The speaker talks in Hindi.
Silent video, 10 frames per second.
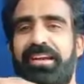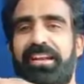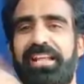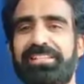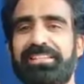
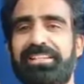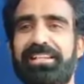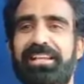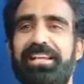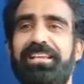राज कर
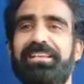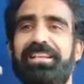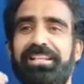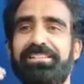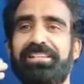रहा है
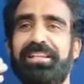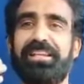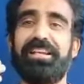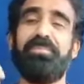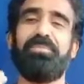राज
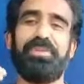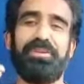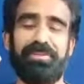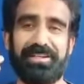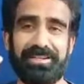करेगा पूरे
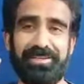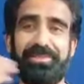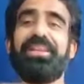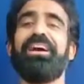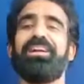वर्ल्ड के पर